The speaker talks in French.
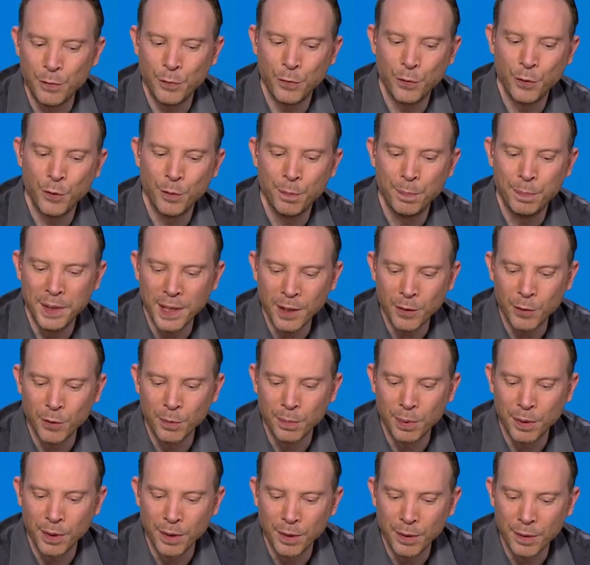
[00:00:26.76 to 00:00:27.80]
faut bien
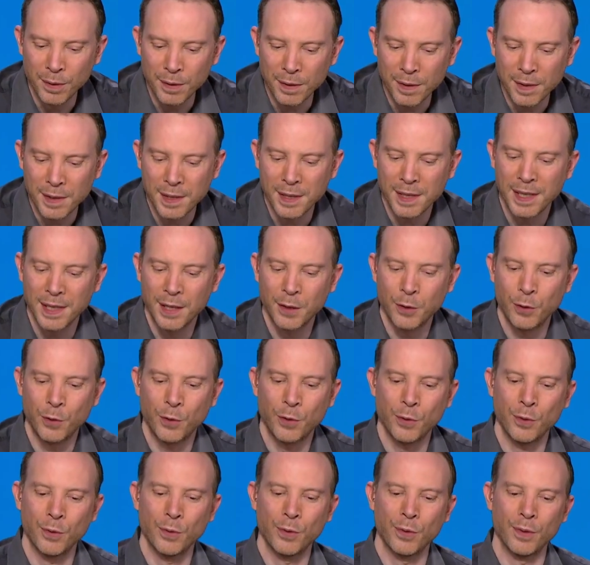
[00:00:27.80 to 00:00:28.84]
comprendre, c'est
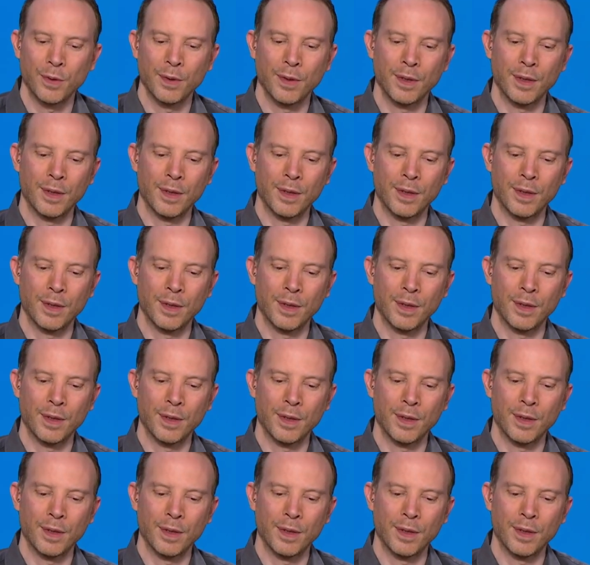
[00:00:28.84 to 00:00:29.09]
que